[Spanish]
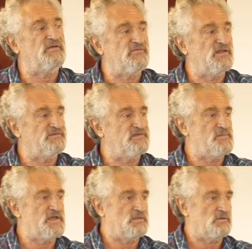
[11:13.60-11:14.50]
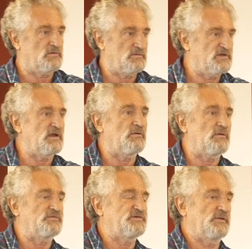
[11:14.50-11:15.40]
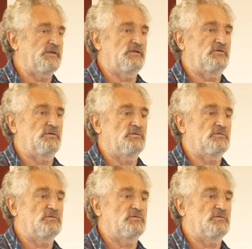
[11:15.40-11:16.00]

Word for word: de financiamiento. Ya lo vamos a ver eso.